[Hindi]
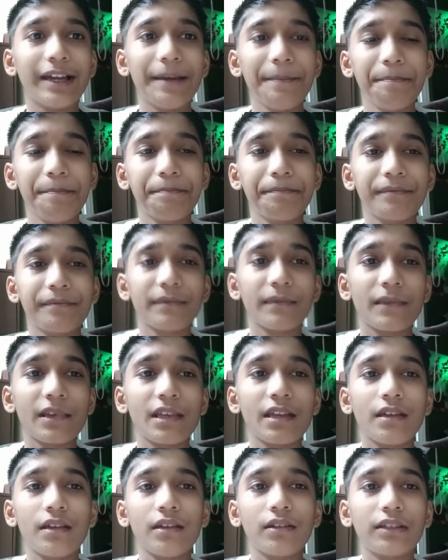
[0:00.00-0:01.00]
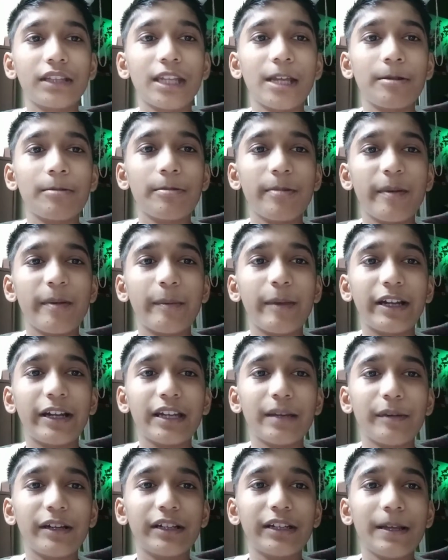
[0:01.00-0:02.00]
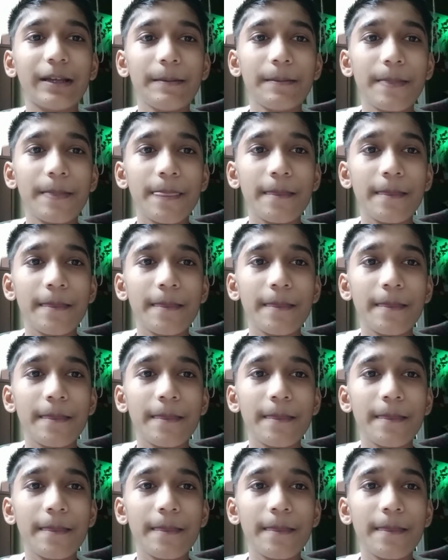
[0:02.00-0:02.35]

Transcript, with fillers: गया टेबल पर बैठे बैठे